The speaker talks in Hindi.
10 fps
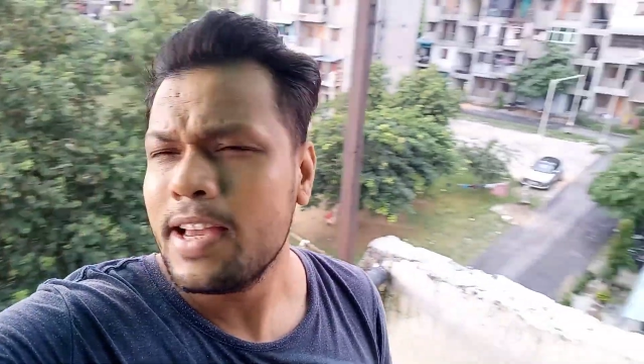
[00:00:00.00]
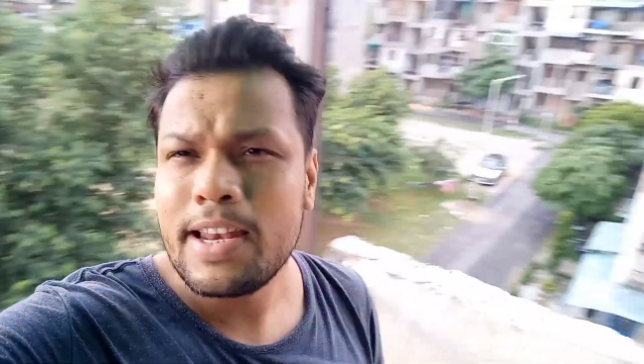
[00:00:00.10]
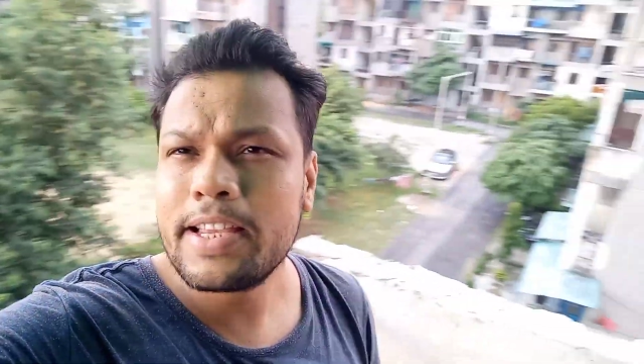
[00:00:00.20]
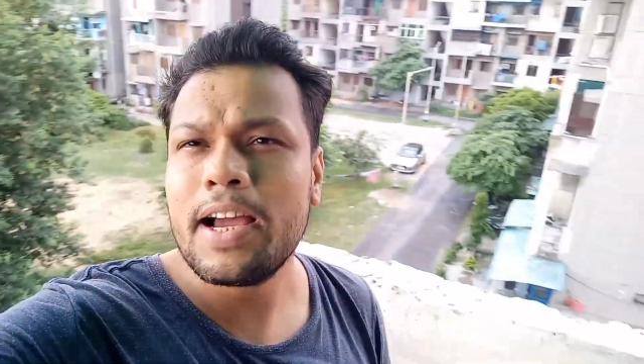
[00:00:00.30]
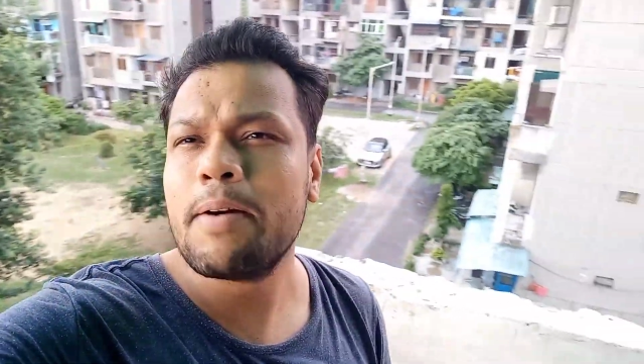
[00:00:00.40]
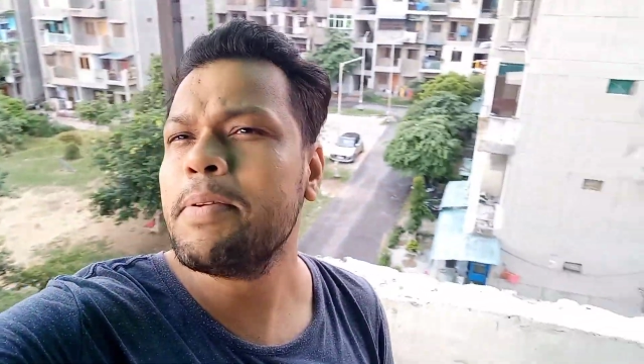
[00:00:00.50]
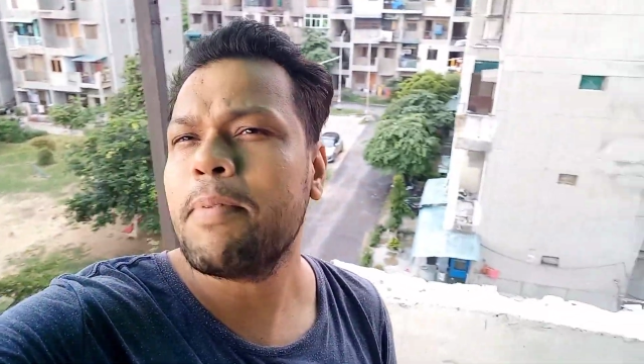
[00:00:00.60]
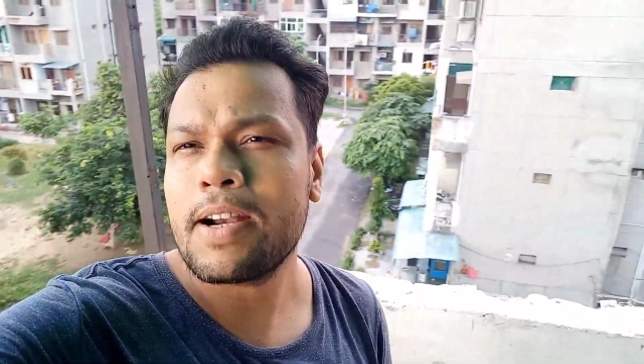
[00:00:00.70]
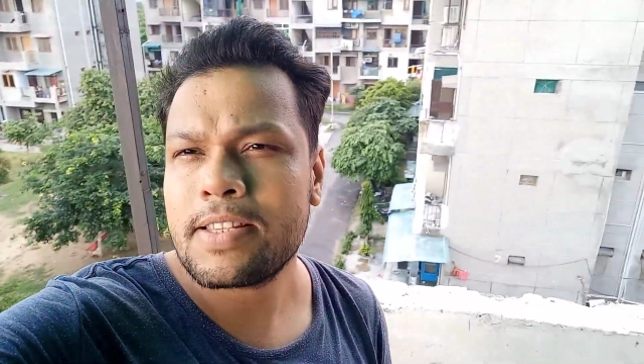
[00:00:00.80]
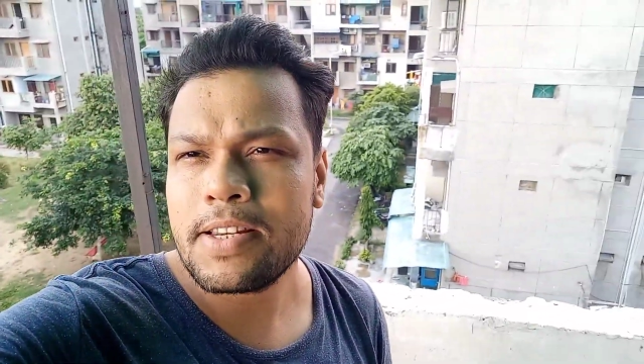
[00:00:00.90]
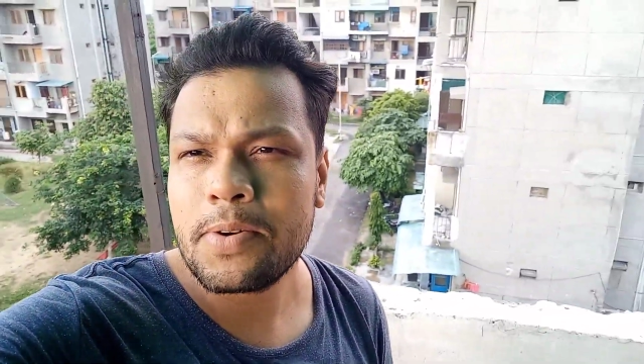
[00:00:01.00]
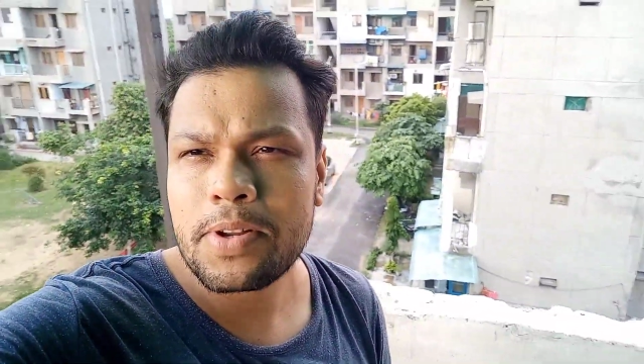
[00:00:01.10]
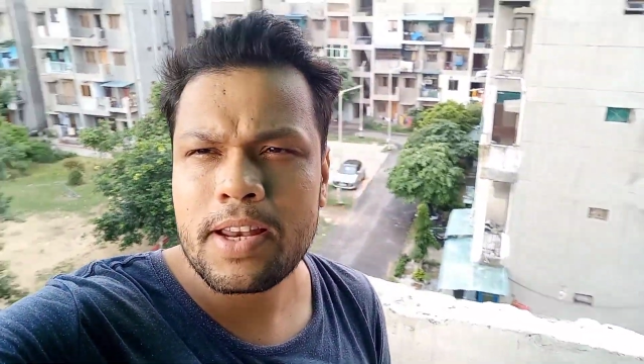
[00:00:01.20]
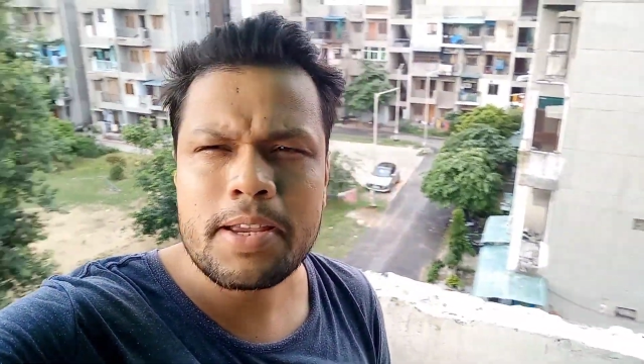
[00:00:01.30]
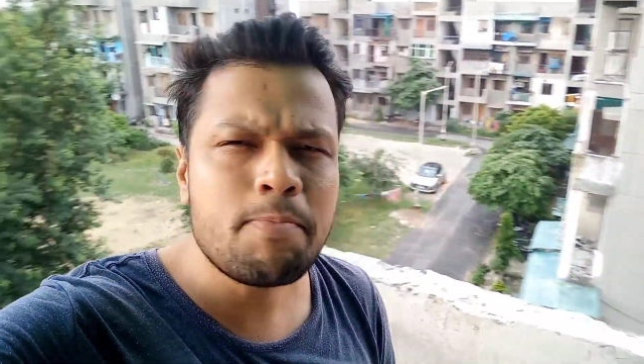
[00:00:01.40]
लेकिन अभी बारिश नहीं हो
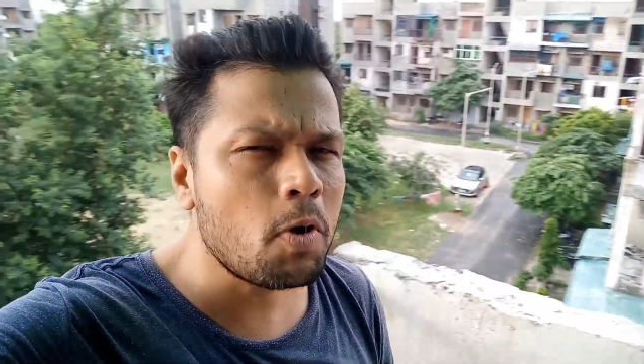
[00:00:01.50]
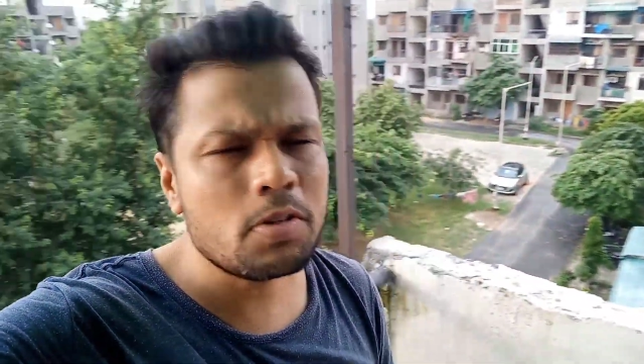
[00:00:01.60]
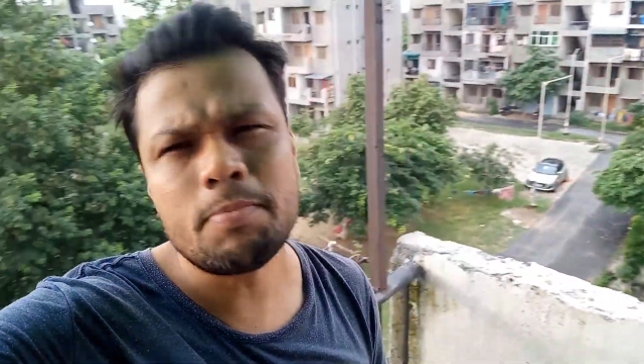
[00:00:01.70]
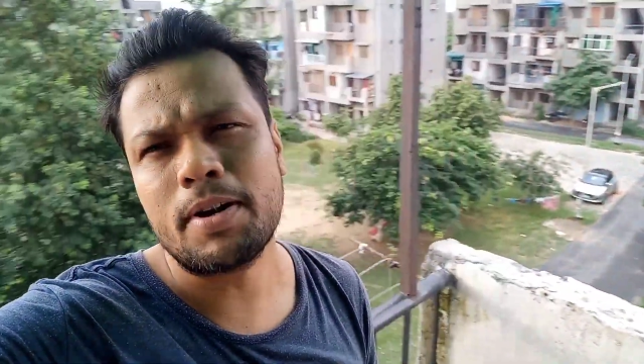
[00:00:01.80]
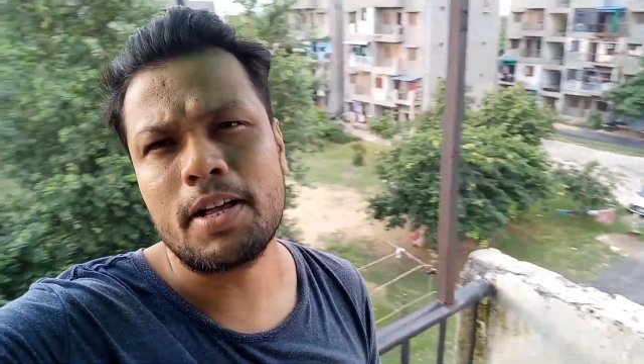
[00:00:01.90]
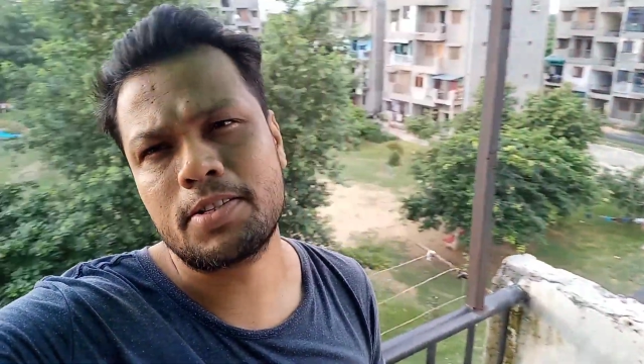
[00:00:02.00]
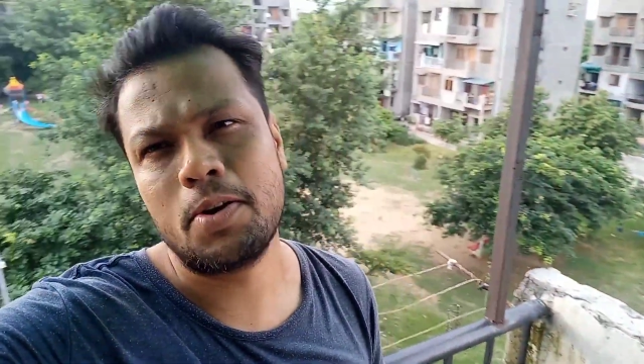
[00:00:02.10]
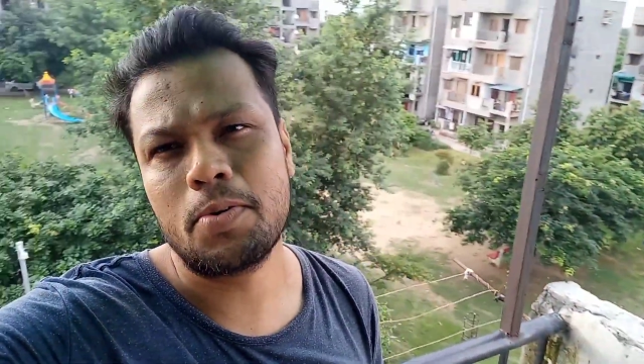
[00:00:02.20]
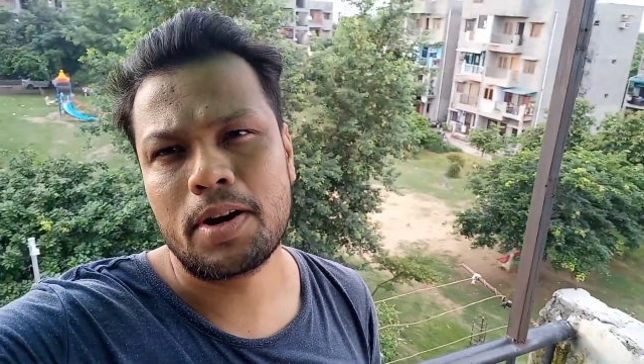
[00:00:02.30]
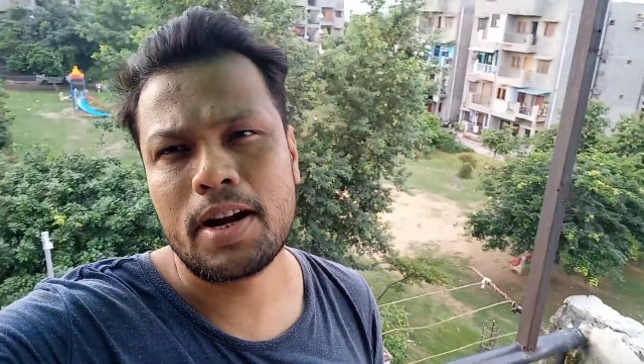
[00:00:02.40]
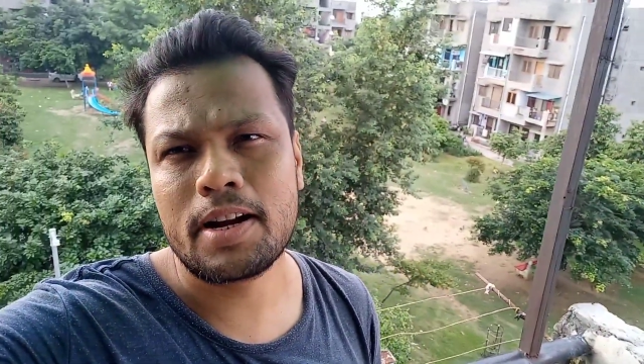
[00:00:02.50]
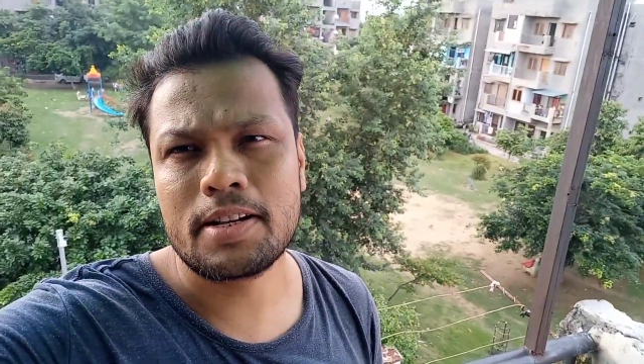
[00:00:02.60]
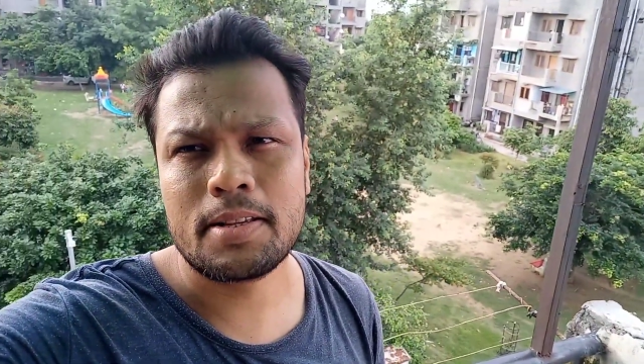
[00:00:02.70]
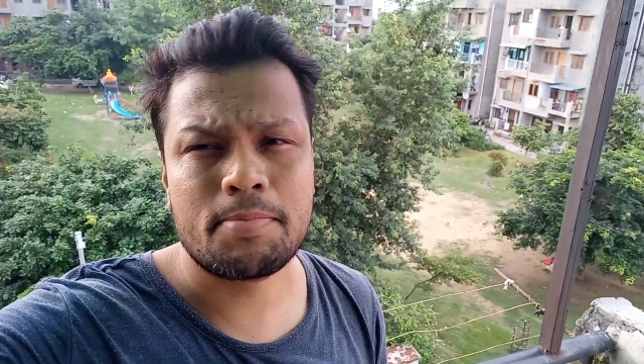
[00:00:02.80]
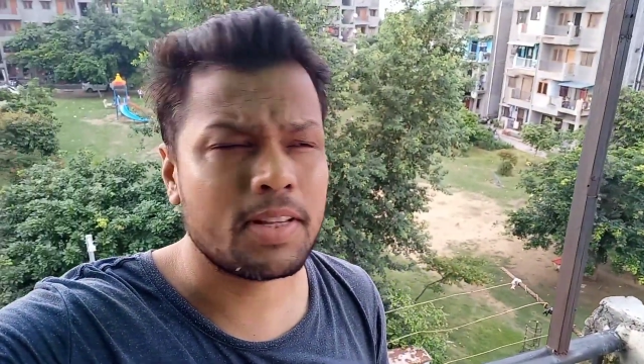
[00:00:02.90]
रही है लेकिन मौसम बड़ा अच्छा हो रखा है
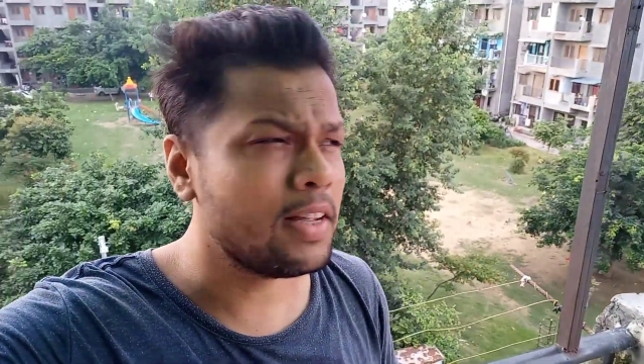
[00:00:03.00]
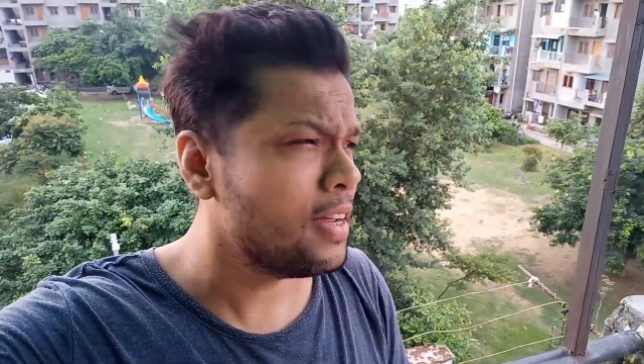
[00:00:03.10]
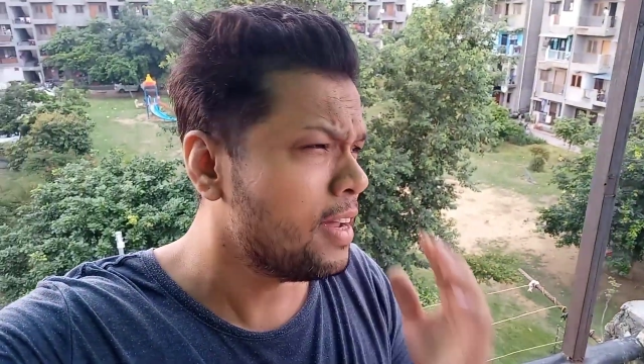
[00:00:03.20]
कसम से